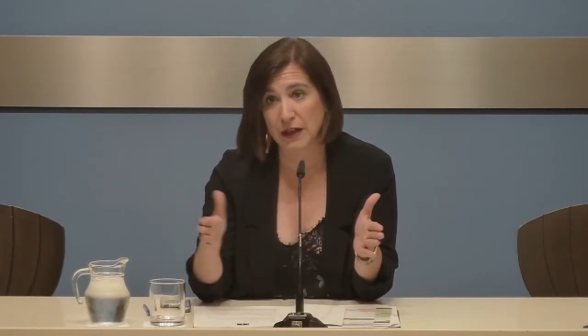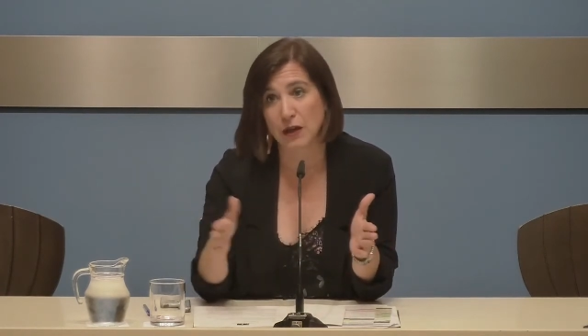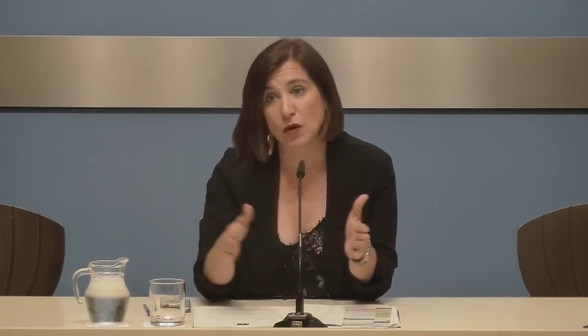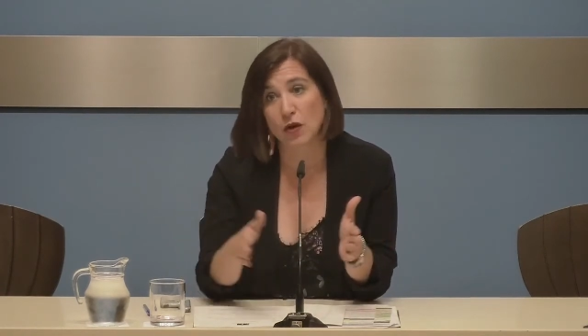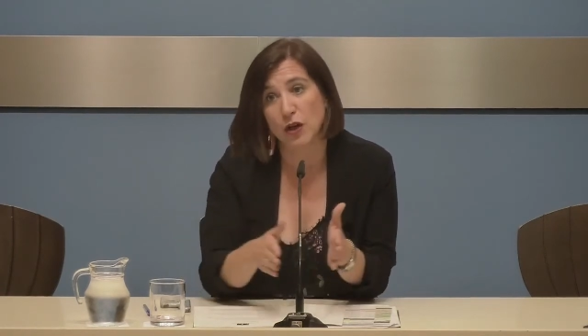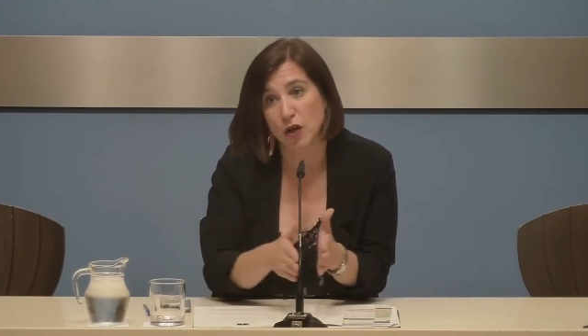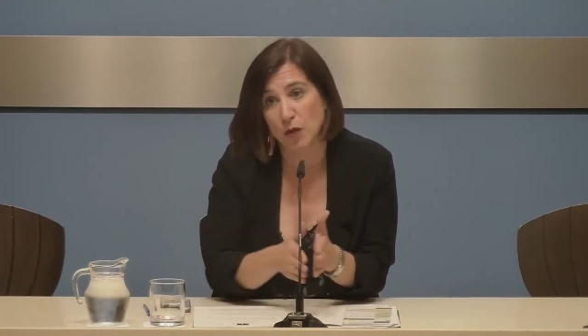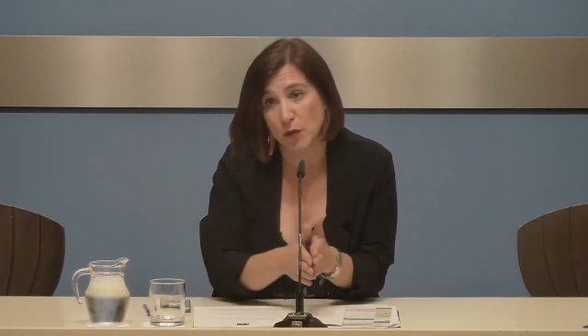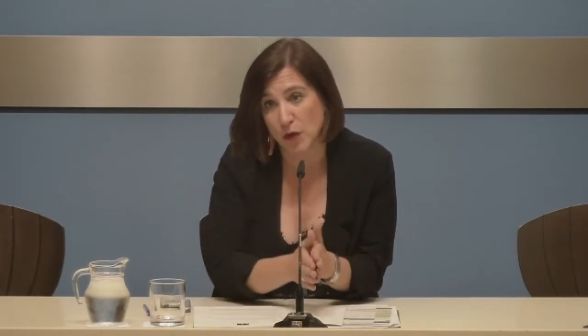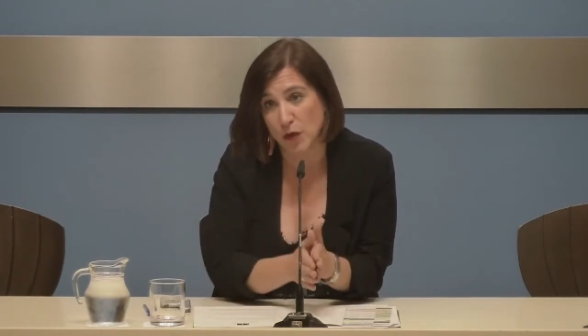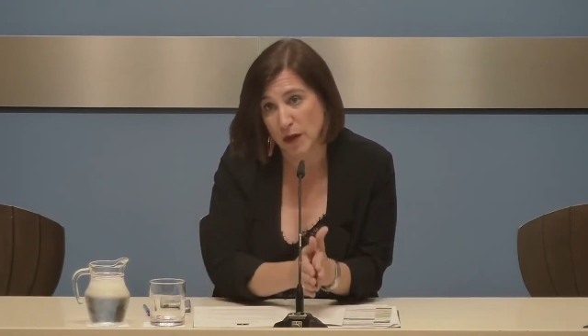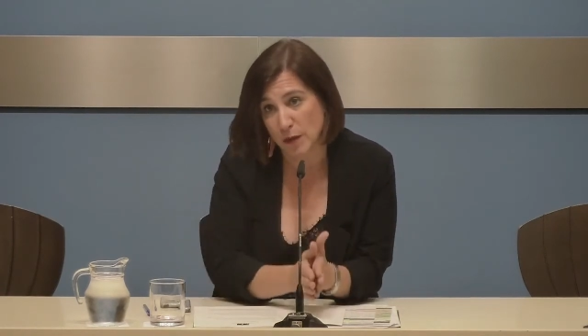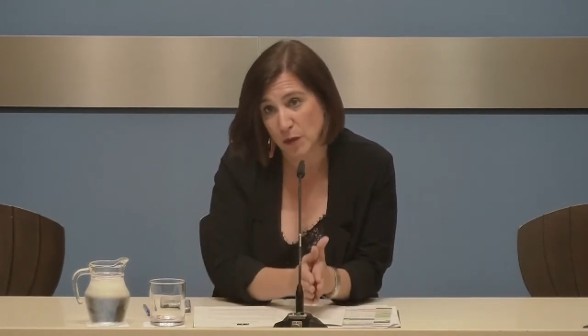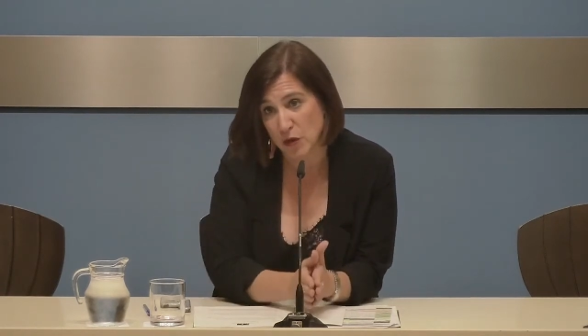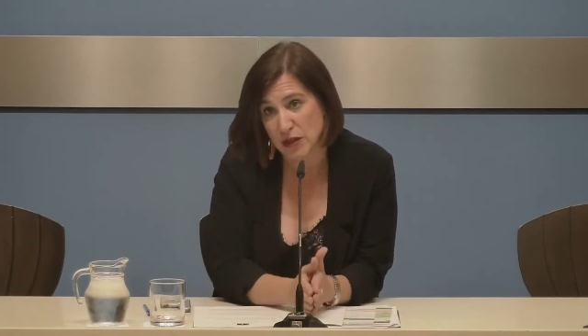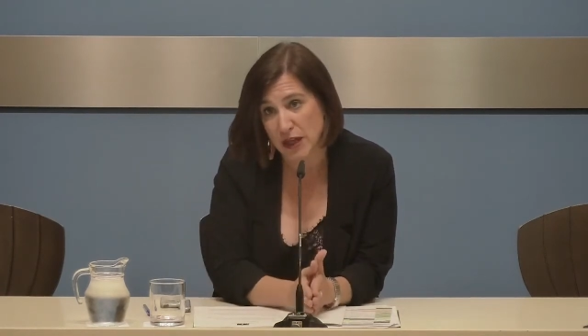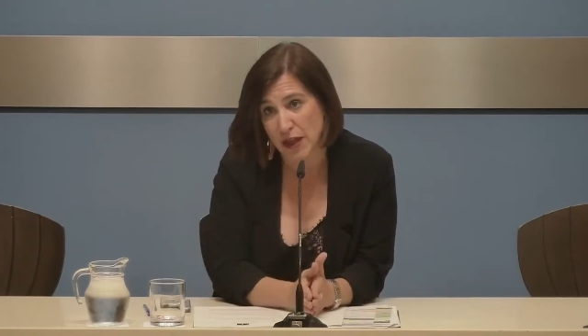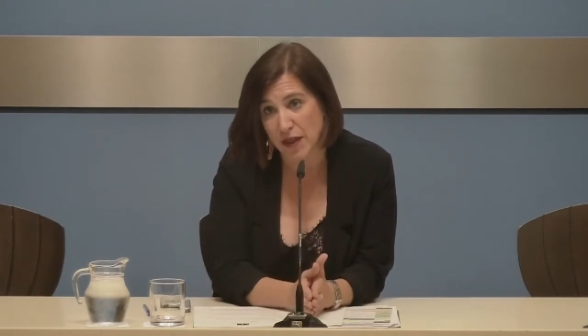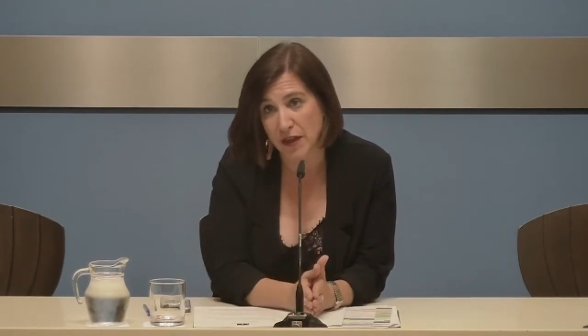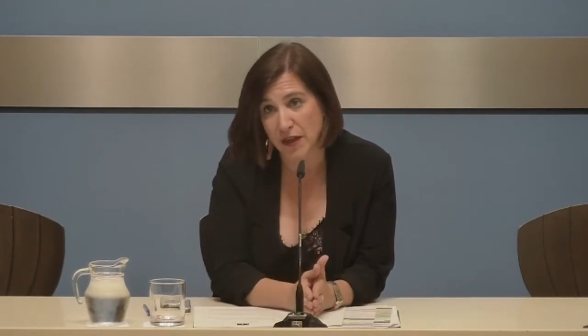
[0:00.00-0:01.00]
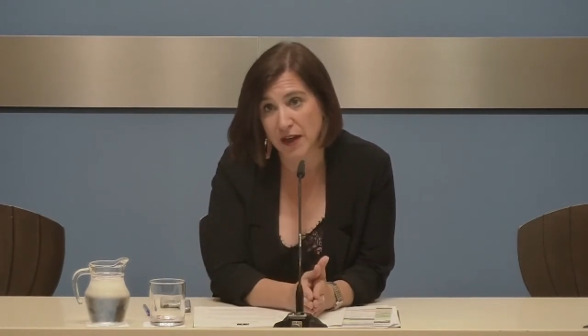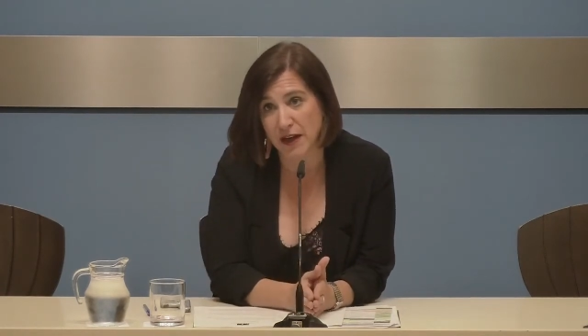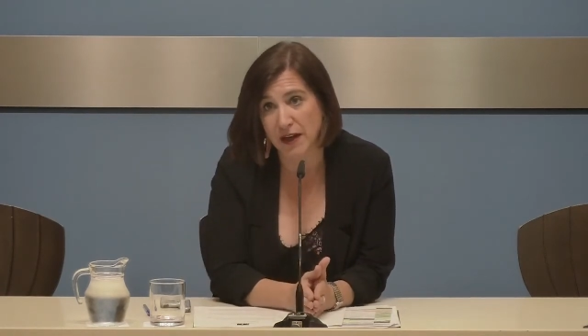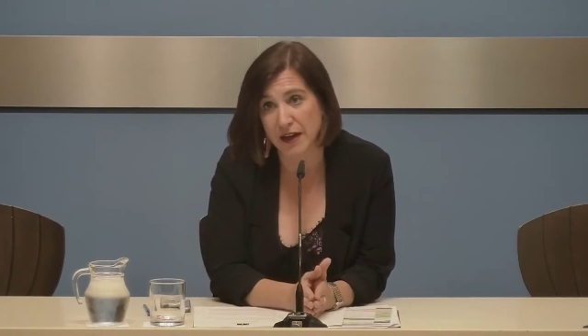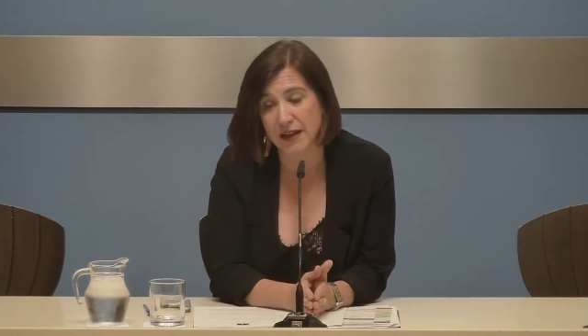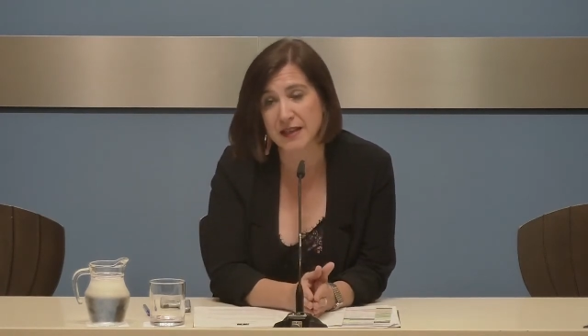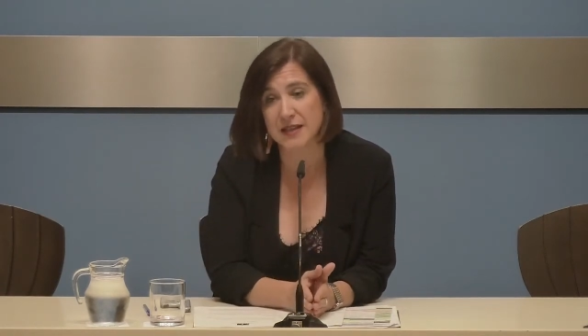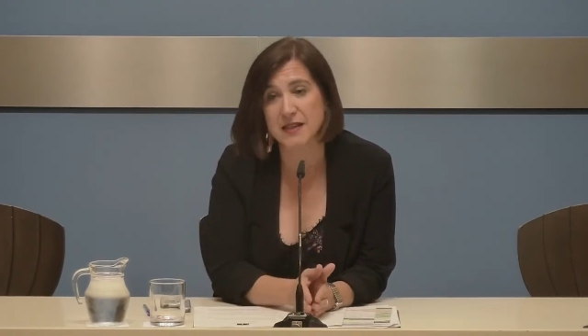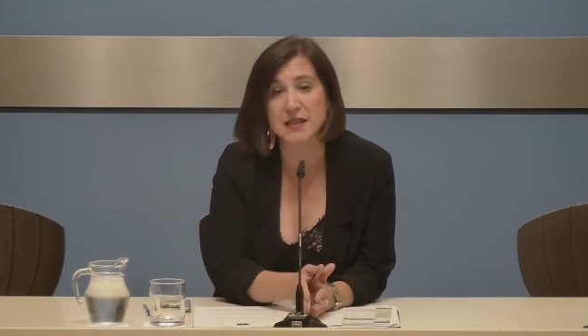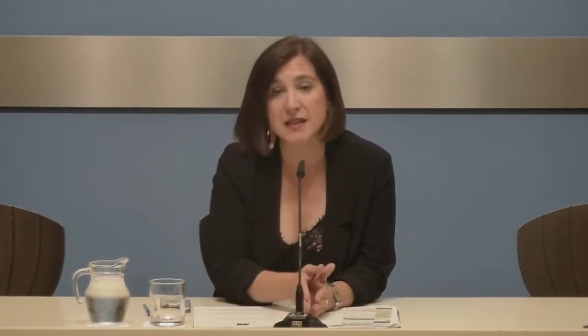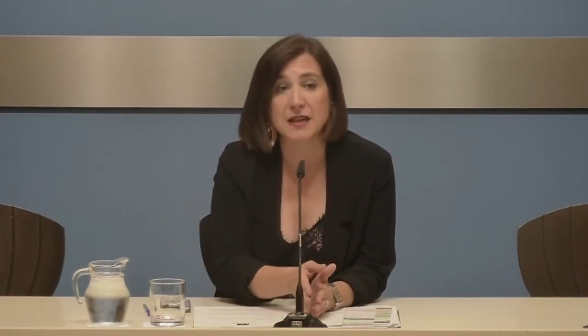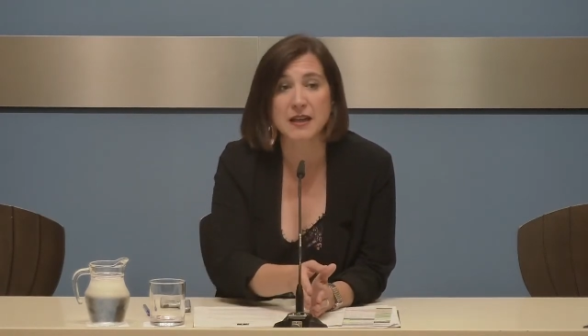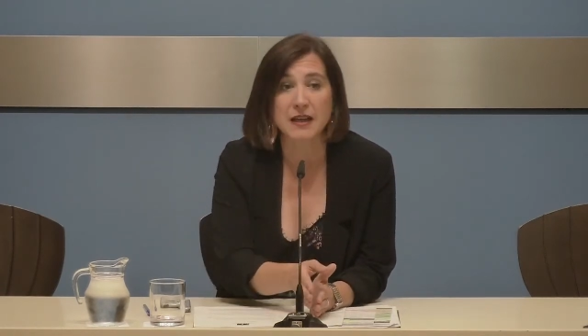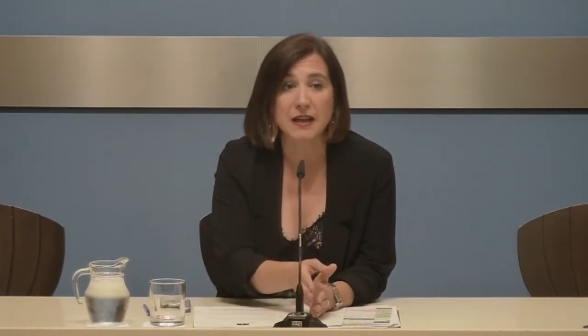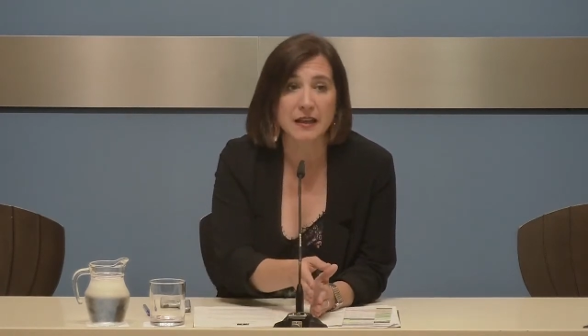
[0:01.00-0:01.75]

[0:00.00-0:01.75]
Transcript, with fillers: lo que no podemos hacer es,